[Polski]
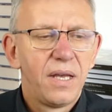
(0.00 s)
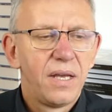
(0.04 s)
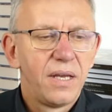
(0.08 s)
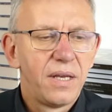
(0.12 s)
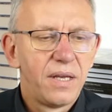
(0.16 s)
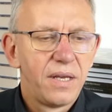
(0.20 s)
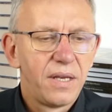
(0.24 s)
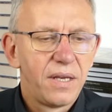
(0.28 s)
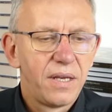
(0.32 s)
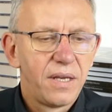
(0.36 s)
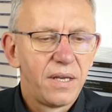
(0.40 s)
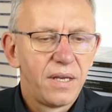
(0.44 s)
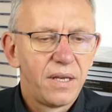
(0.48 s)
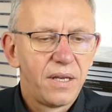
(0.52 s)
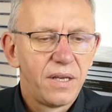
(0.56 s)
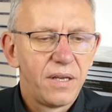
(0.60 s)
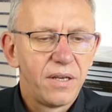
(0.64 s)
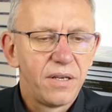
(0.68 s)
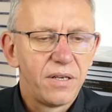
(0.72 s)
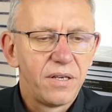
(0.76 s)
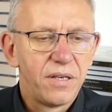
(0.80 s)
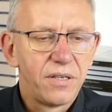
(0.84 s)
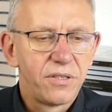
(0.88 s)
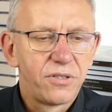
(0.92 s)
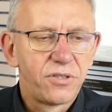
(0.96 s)
E,
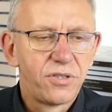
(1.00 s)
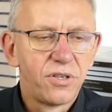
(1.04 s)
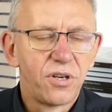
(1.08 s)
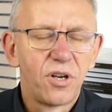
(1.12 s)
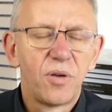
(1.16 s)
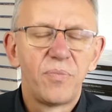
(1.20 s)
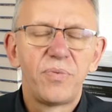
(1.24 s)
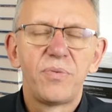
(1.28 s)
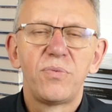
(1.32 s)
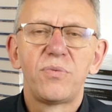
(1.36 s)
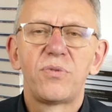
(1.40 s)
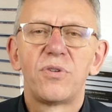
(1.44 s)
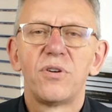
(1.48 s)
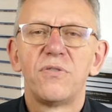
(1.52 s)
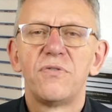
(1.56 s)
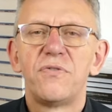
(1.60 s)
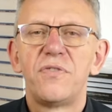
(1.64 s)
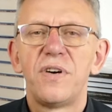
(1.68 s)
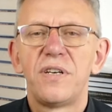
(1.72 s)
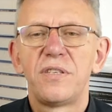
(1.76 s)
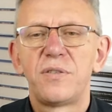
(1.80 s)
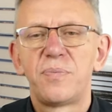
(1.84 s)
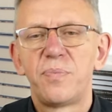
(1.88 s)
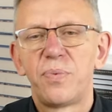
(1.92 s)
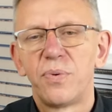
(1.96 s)
czy robił to
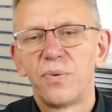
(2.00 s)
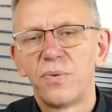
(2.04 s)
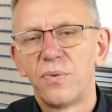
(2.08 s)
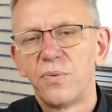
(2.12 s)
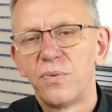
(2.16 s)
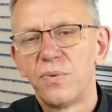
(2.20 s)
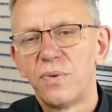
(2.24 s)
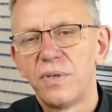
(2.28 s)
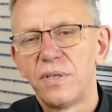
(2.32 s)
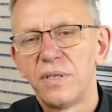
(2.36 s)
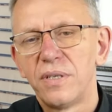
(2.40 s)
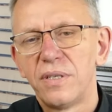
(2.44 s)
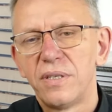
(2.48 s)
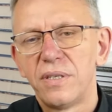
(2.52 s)
wespół e,